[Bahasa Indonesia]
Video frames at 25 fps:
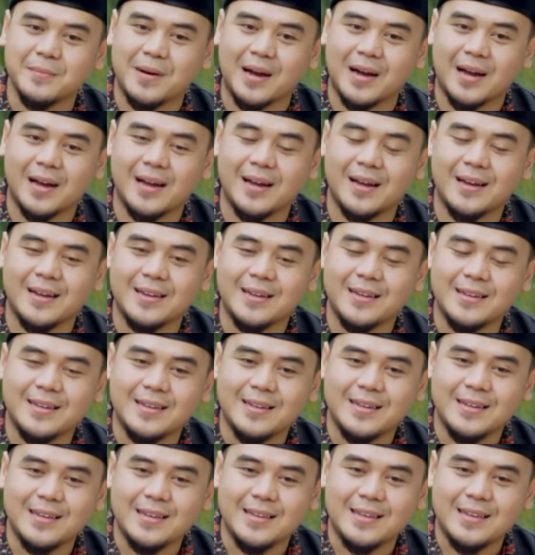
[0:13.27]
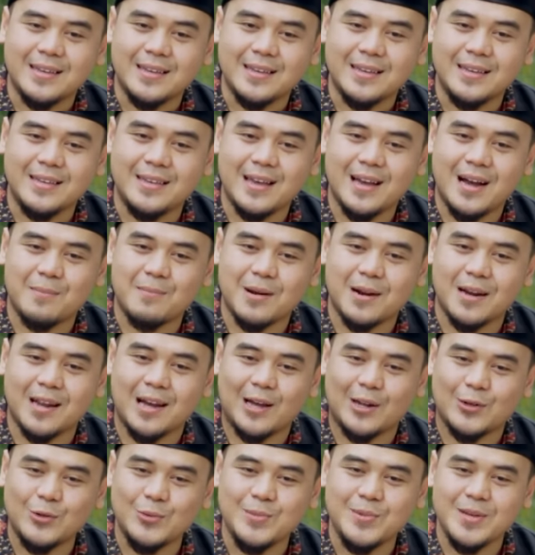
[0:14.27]
maka yang
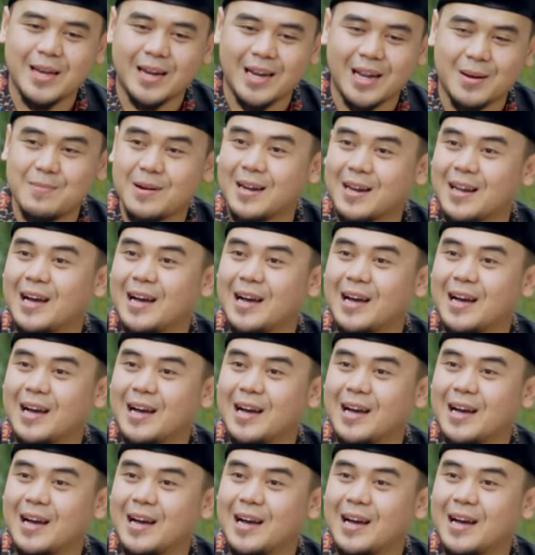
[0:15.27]
berlalu biarlah